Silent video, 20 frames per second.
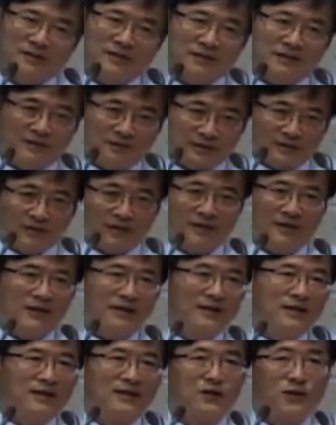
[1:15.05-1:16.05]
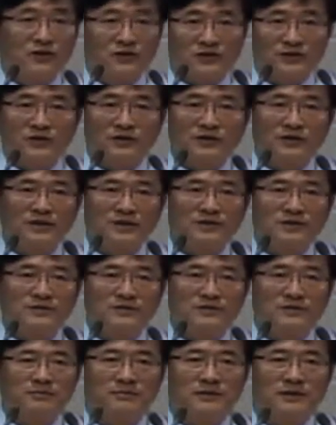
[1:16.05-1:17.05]
그렇게 걱정을 한
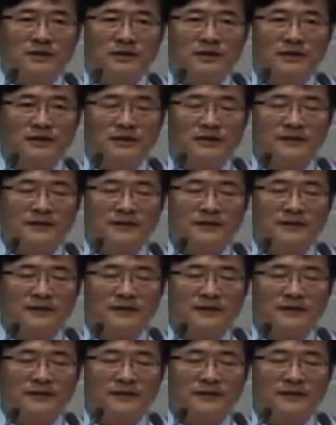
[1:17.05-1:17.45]
것입니다.